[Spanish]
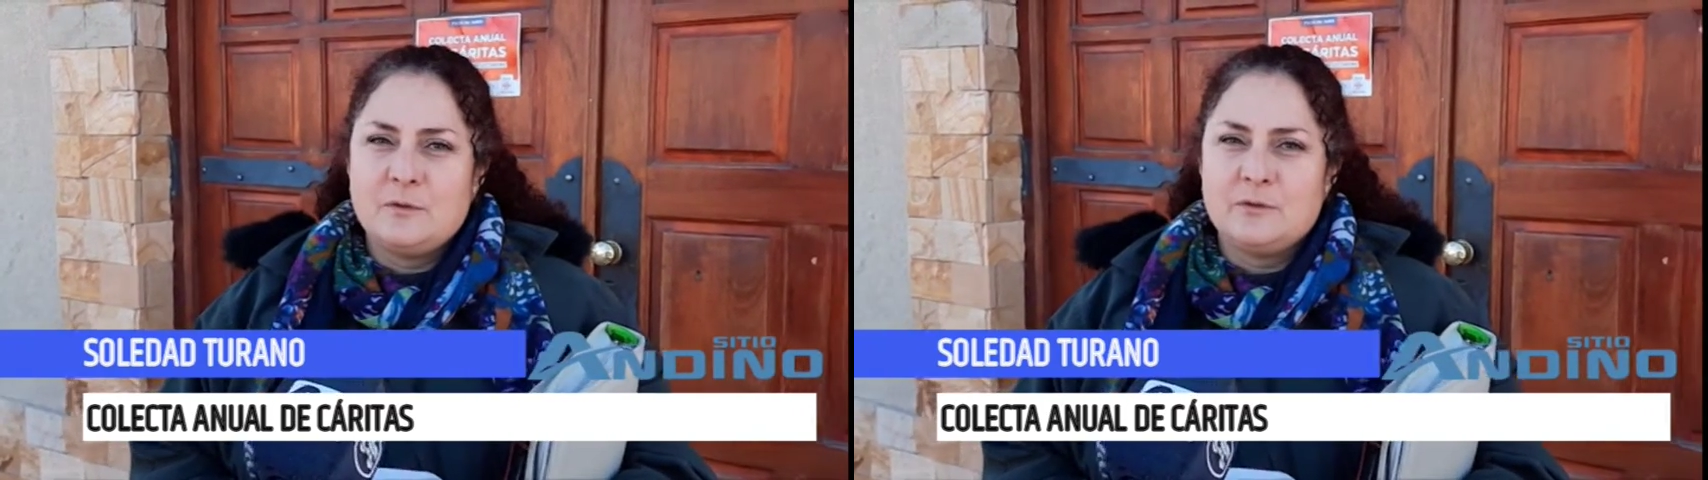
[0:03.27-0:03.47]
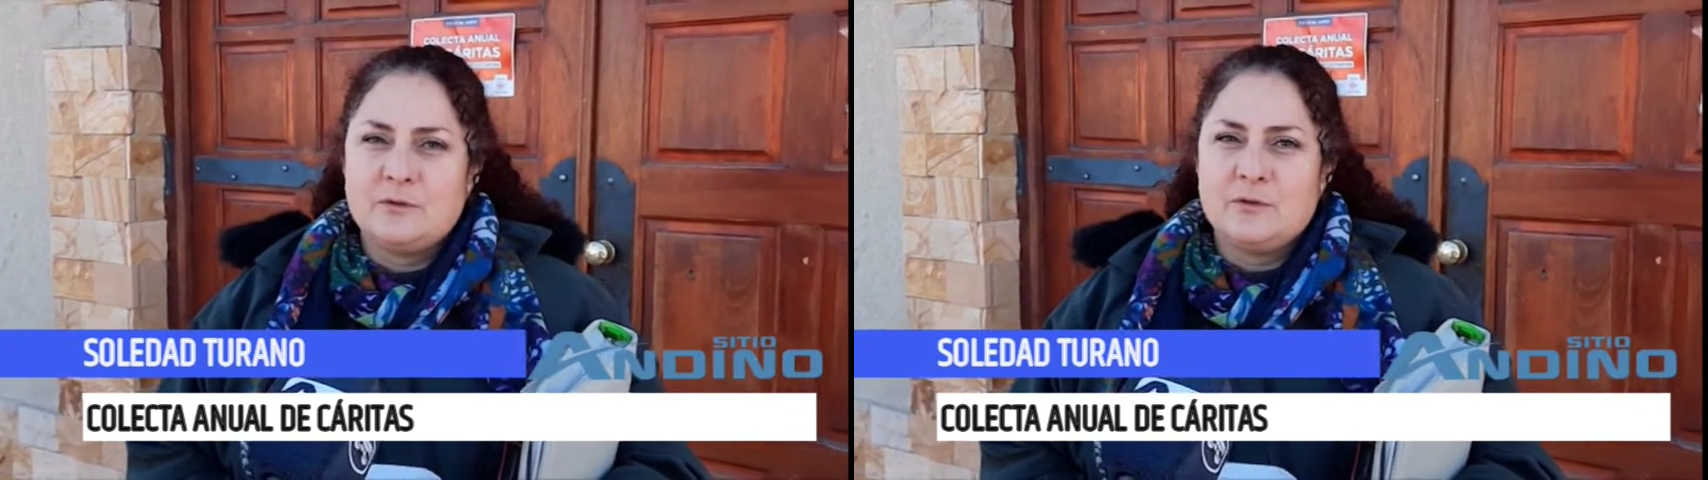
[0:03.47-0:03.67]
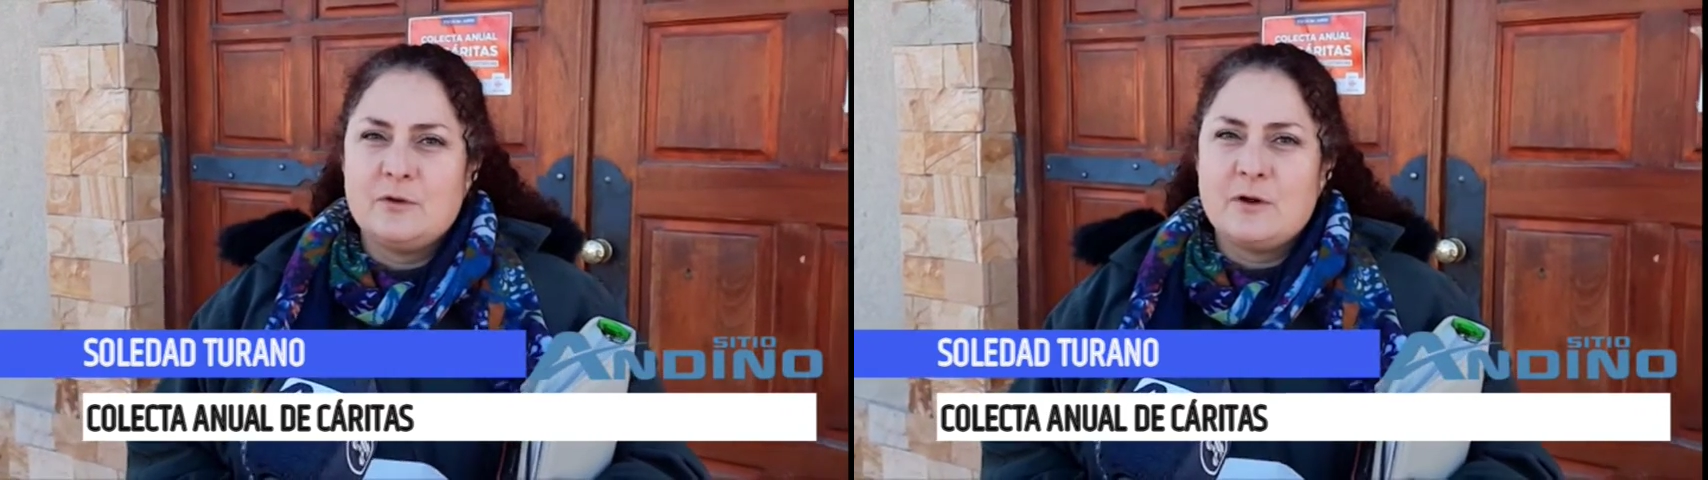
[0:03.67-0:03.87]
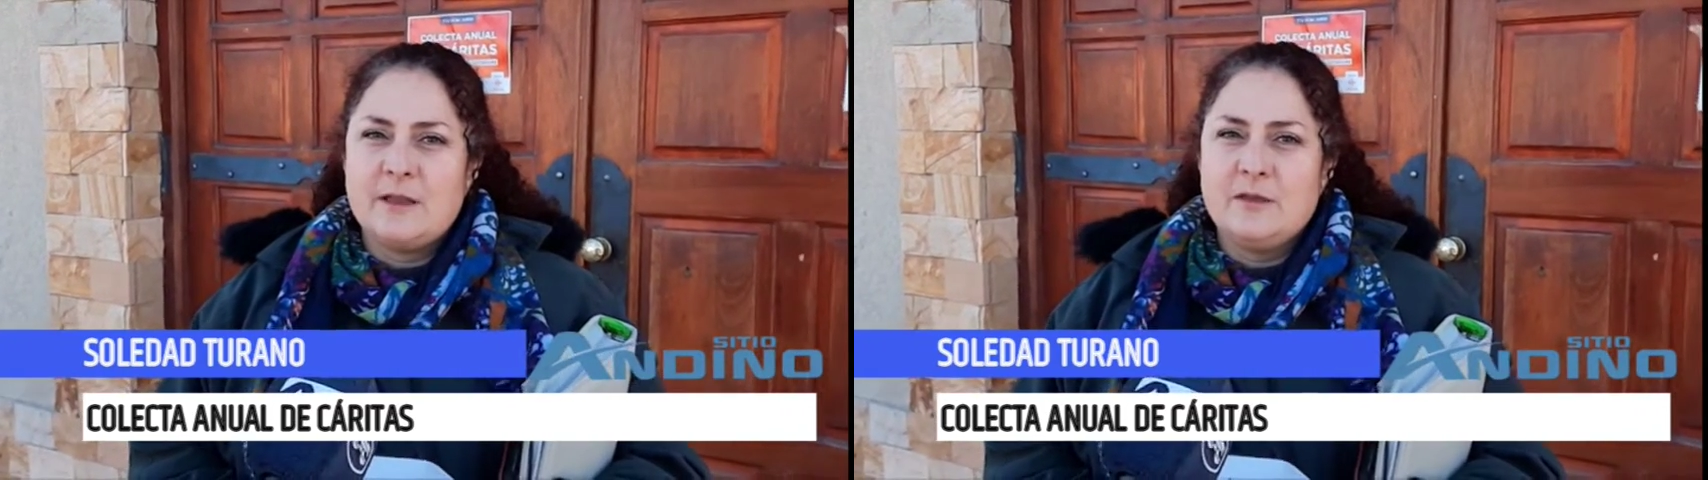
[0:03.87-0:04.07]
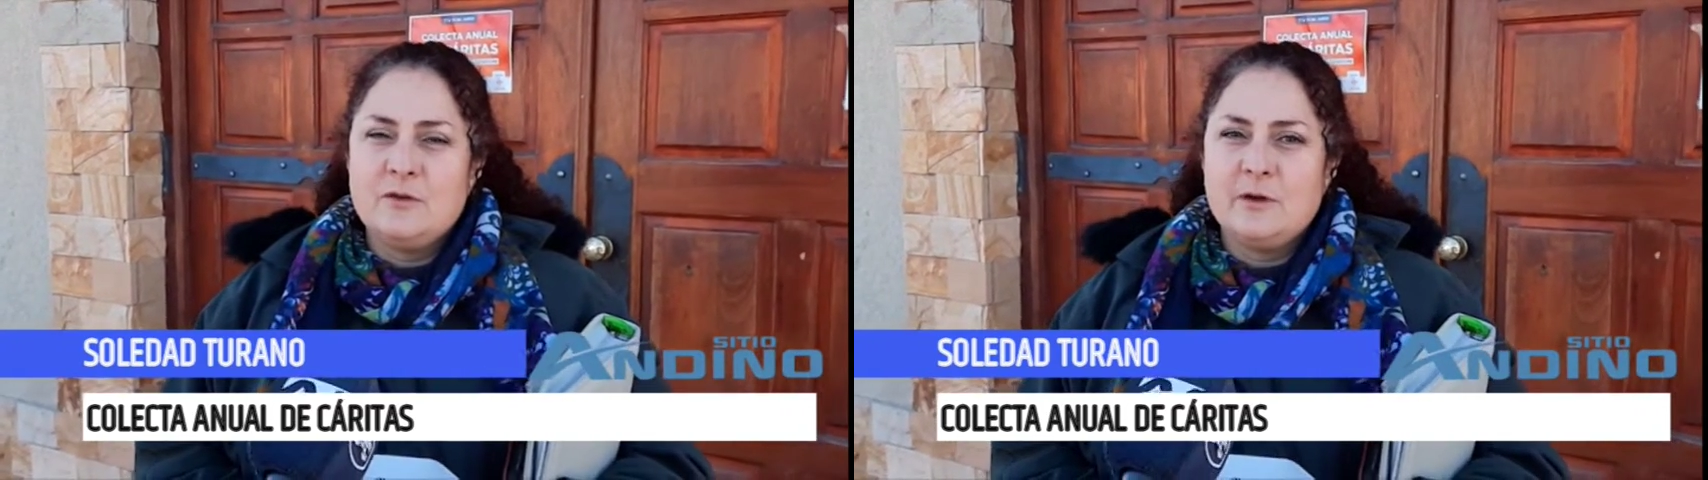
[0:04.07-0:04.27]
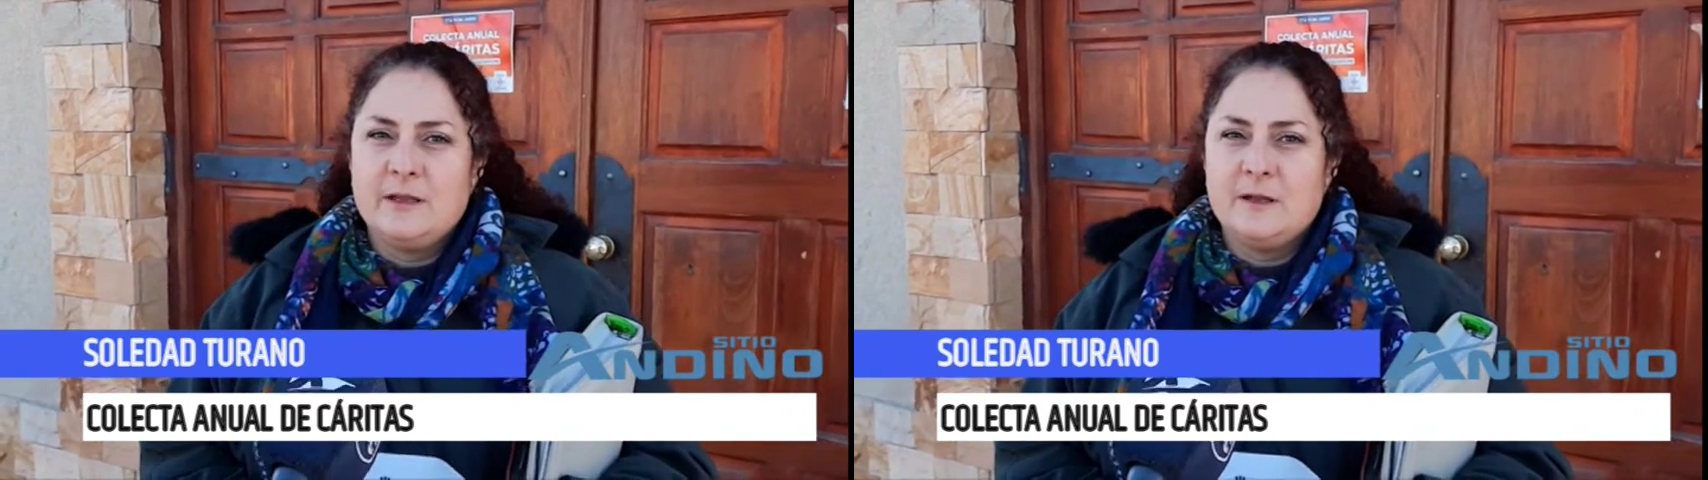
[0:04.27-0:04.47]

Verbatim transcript: como todos los años,